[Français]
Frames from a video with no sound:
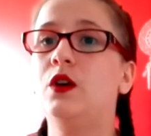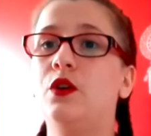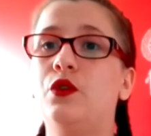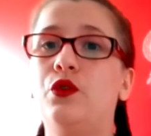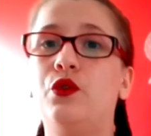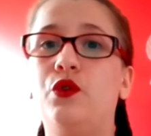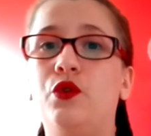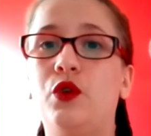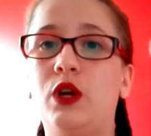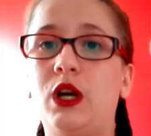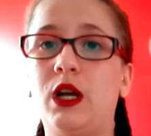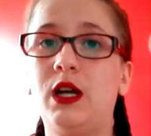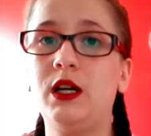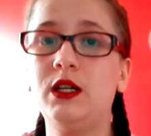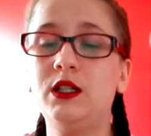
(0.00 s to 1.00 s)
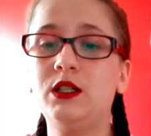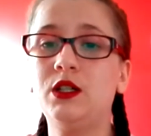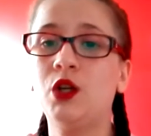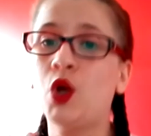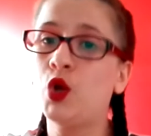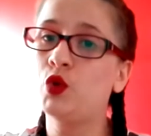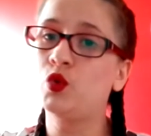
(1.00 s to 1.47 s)

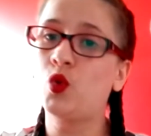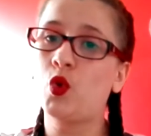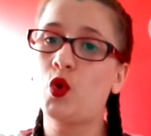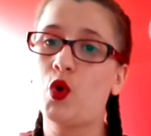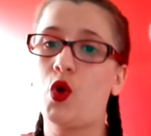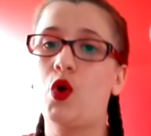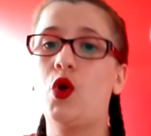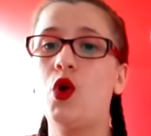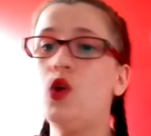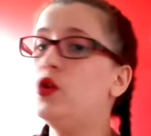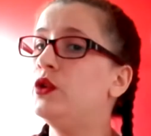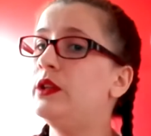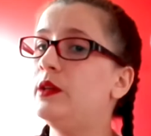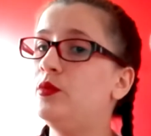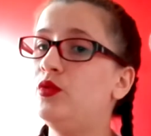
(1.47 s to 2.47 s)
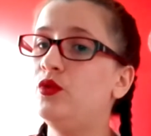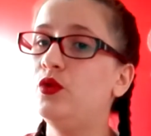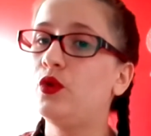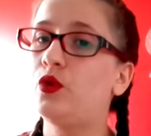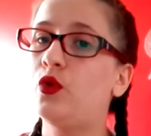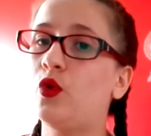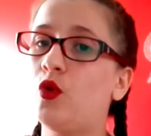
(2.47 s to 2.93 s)
Voilà. Donc euh, le début
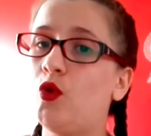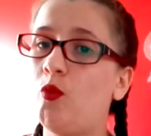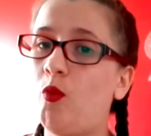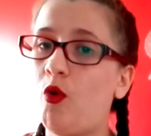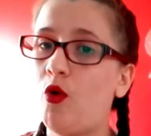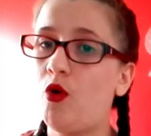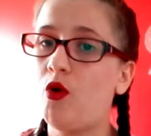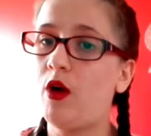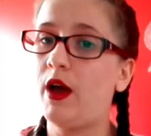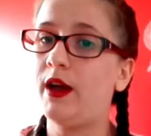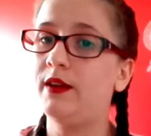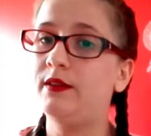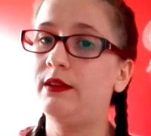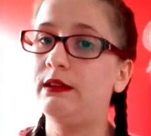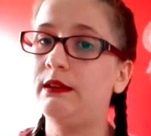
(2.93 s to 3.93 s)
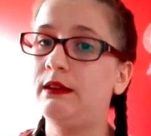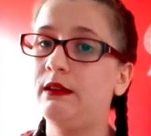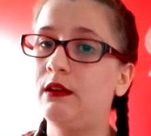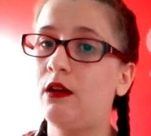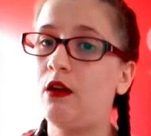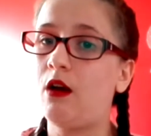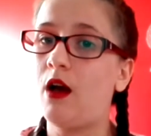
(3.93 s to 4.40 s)
de ce roman a
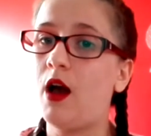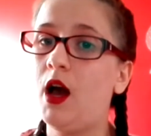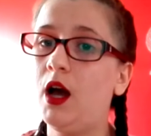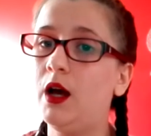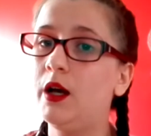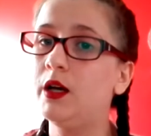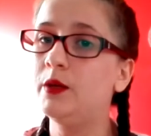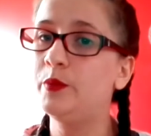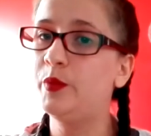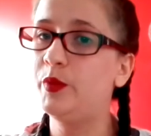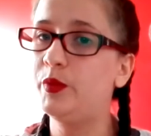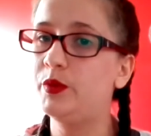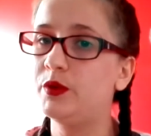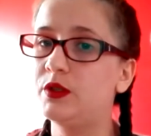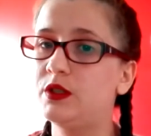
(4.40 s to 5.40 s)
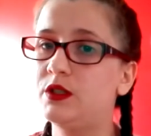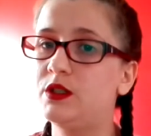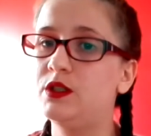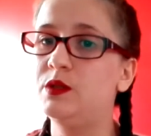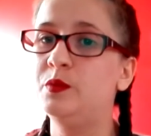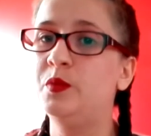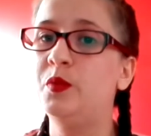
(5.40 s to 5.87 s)
été un
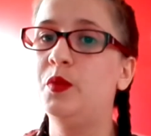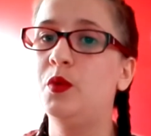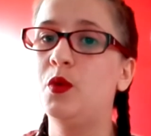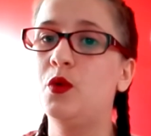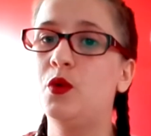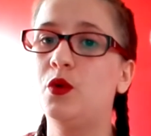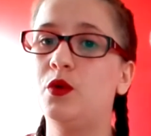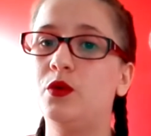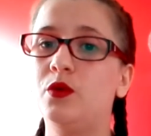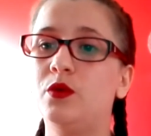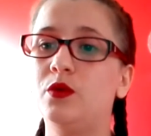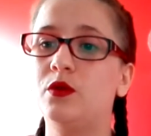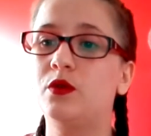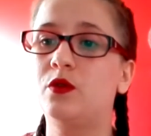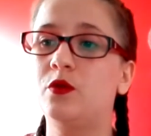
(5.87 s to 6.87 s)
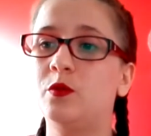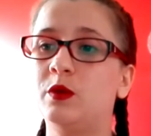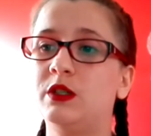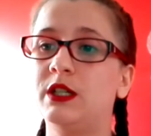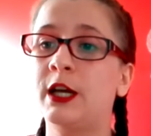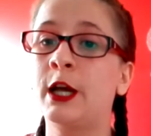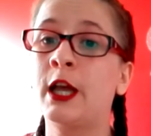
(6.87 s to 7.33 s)
petit peu, comment
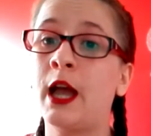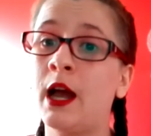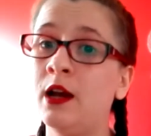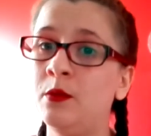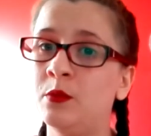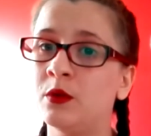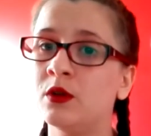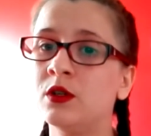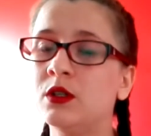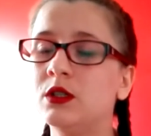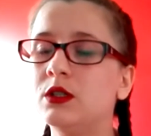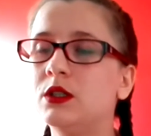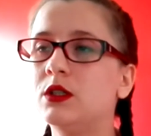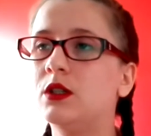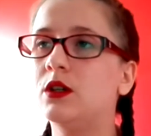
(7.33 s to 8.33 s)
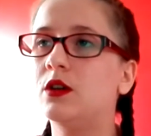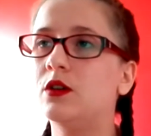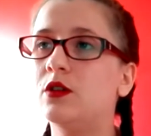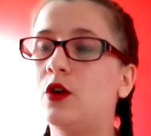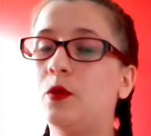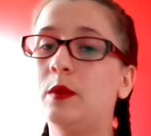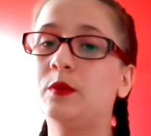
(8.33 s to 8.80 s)
dire, calme.
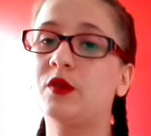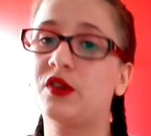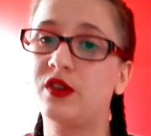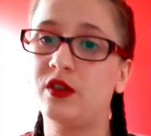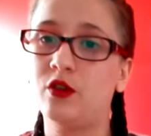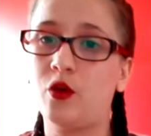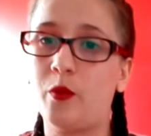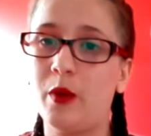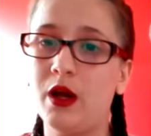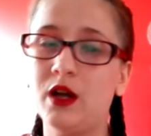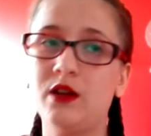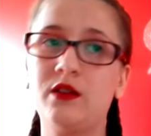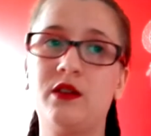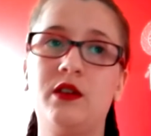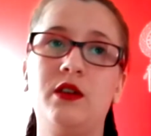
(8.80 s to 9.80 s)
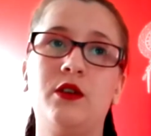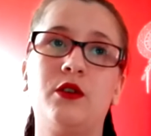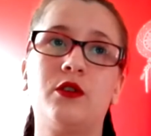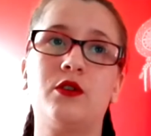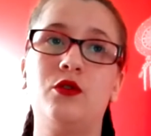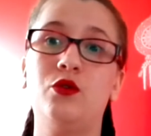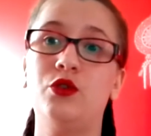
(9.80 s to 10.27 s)
Euh, en même temps c'est normal, c'est
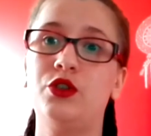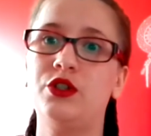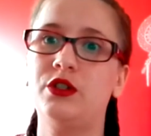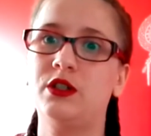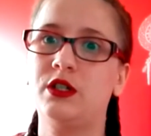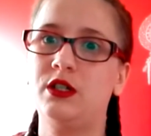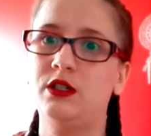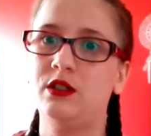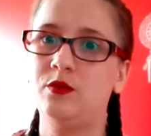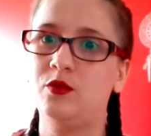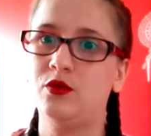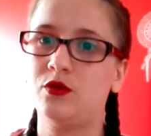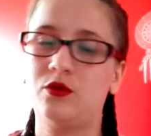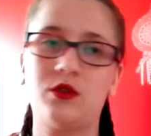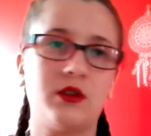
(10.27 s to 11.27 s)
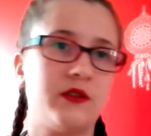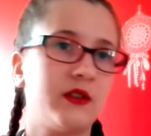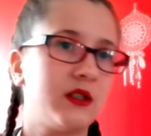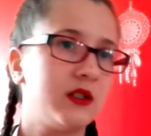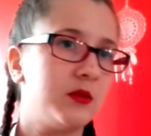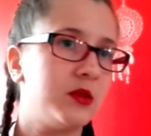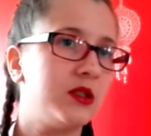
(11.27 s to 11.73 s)
le chat qui s'amuse encore à
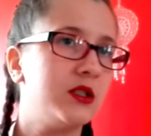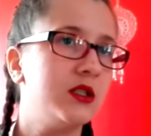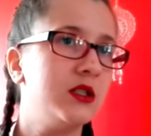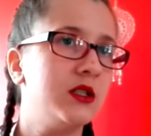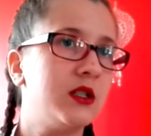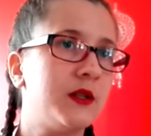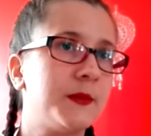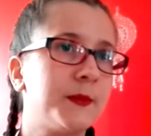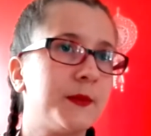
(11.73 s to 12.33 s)
faire ses bêtises.